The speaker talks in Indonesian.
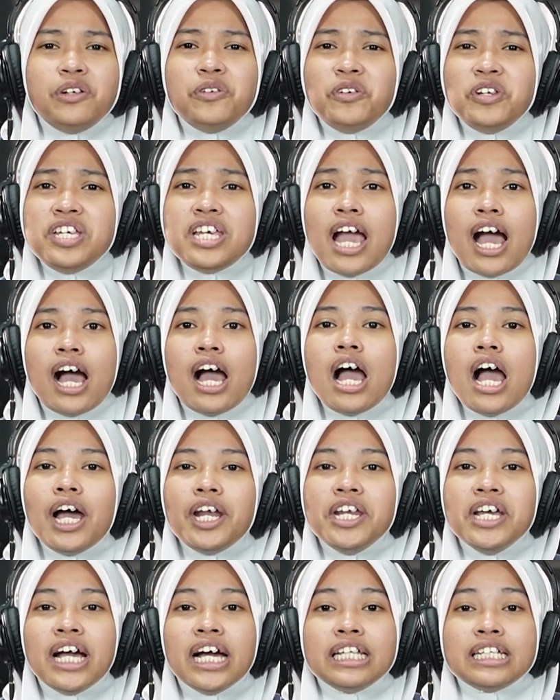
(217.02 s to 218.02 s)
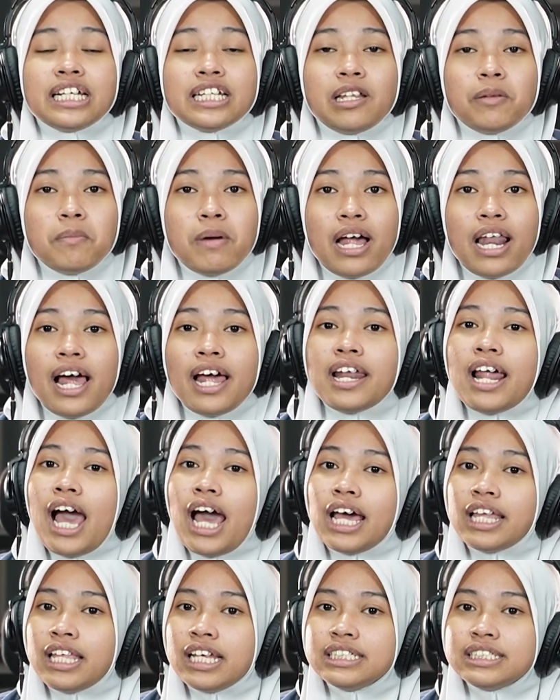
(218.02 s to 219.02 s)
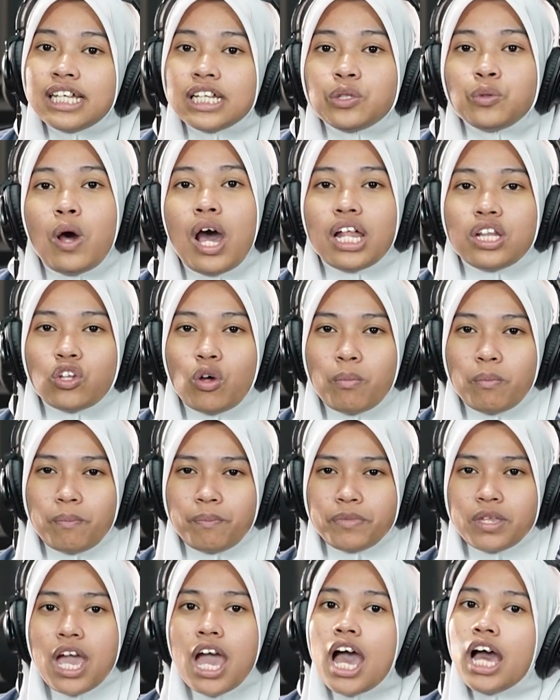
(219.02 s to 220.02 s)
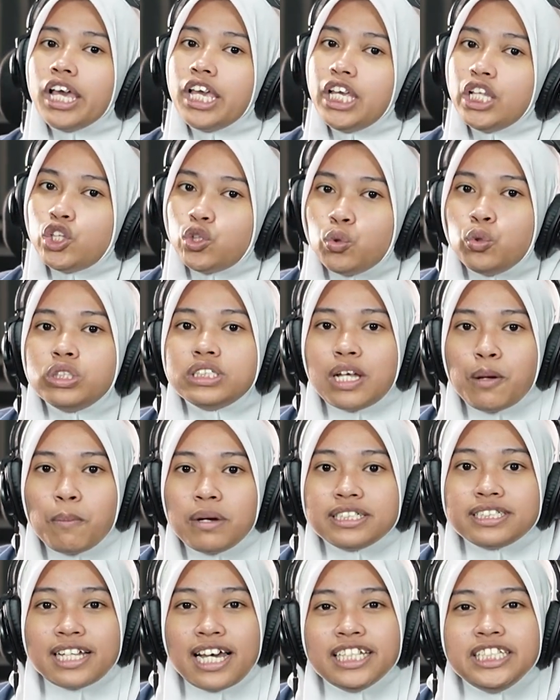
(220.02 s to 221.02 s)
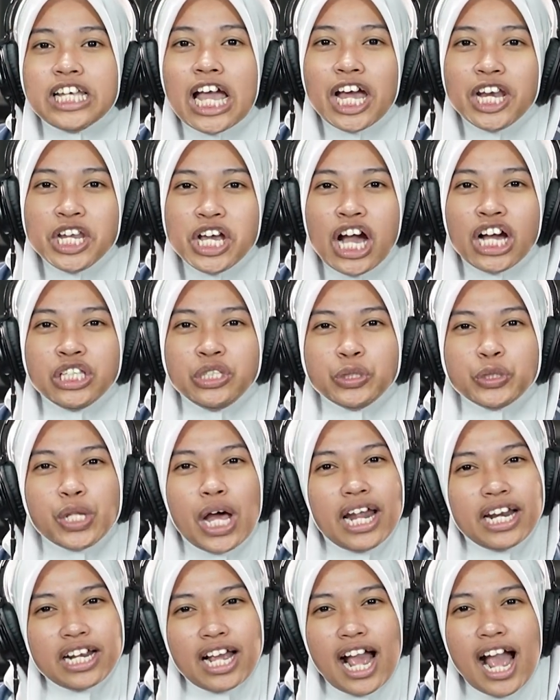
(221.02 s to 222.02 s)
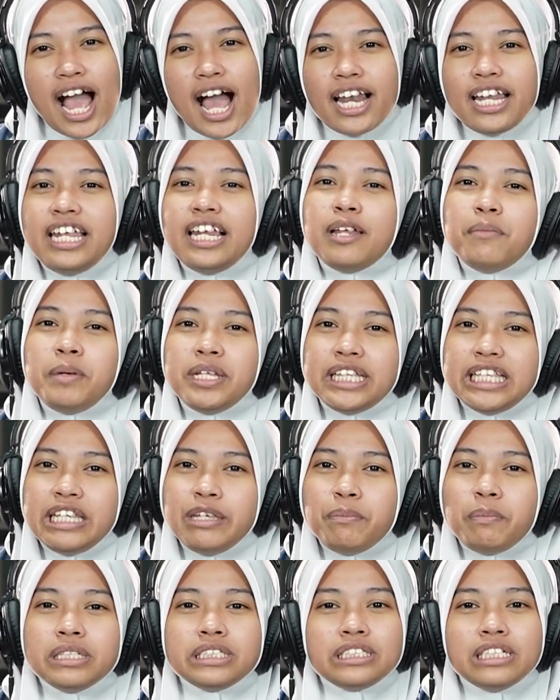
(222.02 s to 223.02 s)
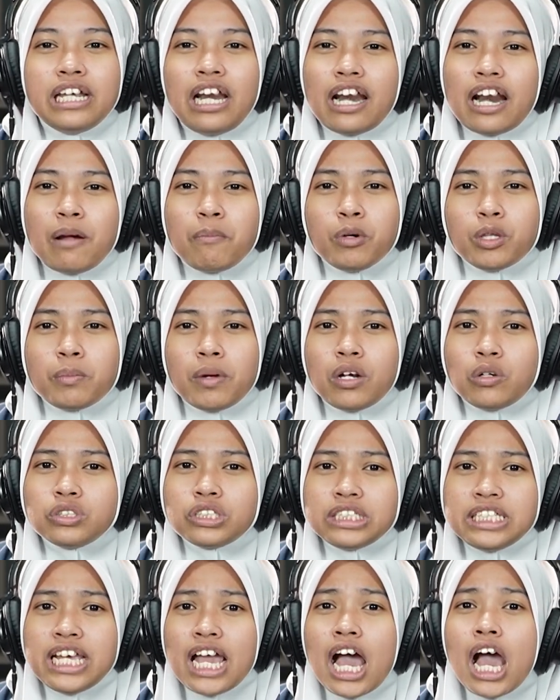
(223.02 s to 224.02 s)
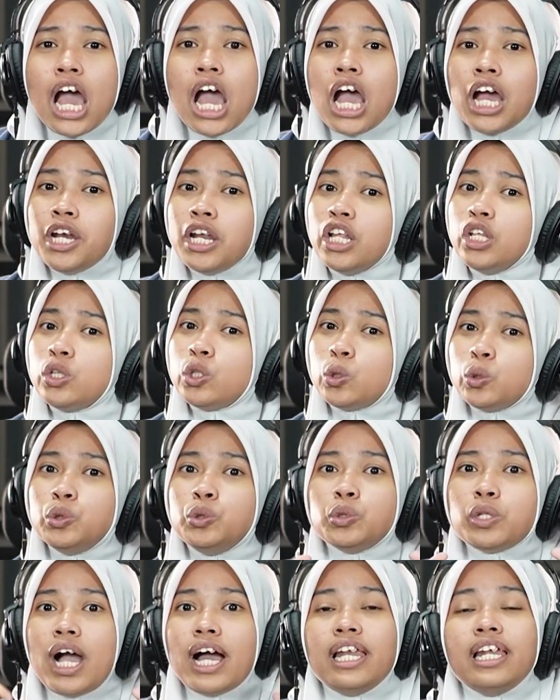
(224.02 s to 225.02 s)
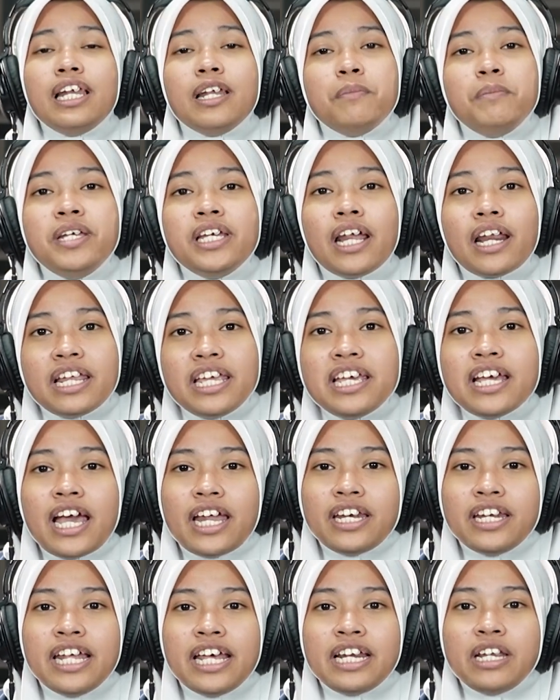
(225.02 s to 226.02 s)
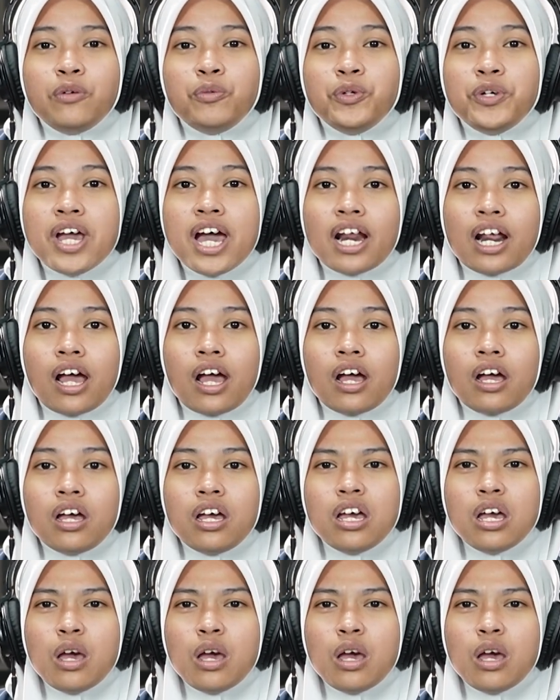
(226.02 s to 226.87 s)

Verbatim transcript: di dunia dengan ketebalan hanya satu atom itu sama saja dengan jutaan kali lebih tipis dari rambut manusia dan tujuh kali lebih ringan dari udara.